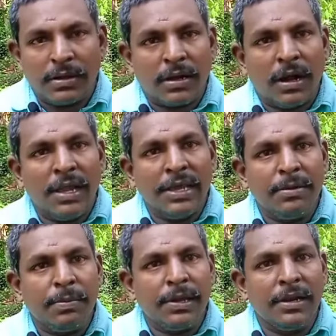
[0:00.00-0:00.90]
காய்கறி
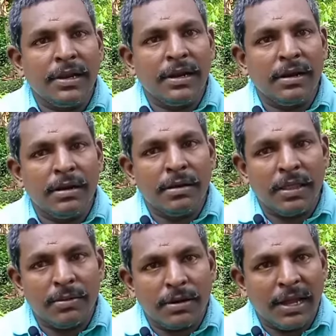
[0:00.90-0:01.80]
பயிர்கள்
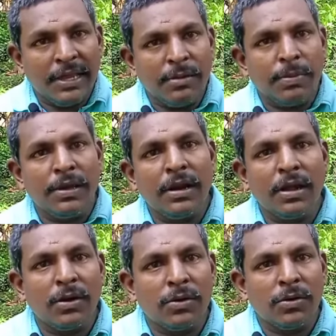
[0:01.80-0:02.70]
அது காய்கறி
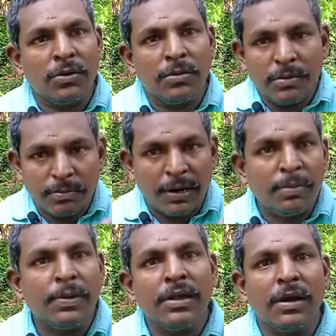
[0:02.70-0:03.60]
பயிர்களாகட்டும்
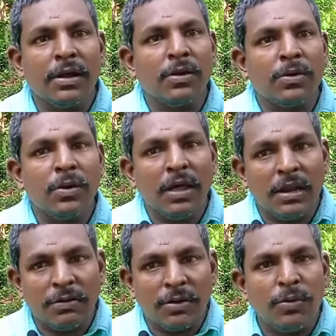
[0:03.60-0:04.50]
பழப்பயிர்களாகட்டும்
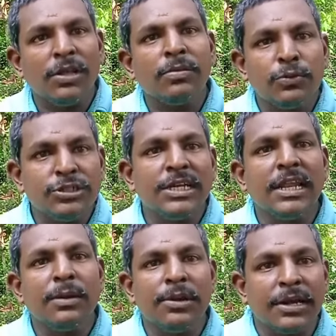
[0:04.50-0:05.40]
அதில் வரக்கூடிய
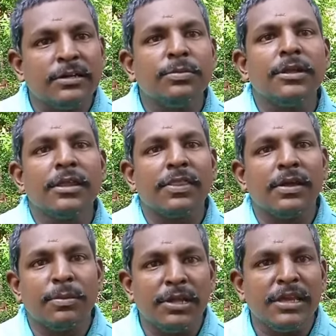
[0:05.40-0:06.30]
பூச்சிகளை எப்படி கட்டுப்படுத்துறது
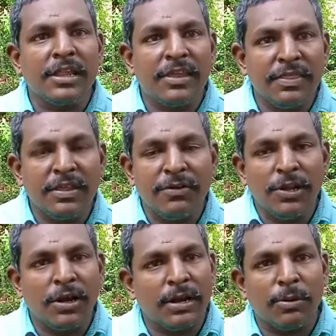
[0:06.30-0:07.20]
அப்படிங்கிறத இந்த
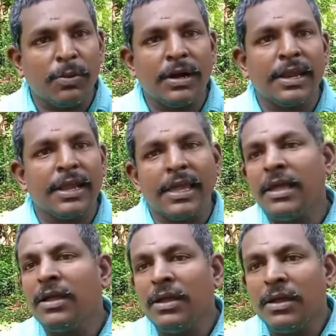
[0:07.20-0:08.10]
வீடியோவில் நம்ம பார்க்குறேங்க
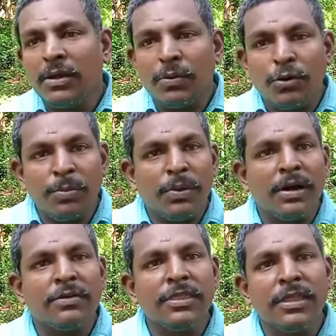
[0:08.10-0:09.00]

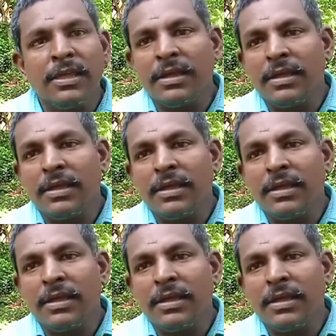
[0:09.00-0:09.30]
குறிப்பாக வந்து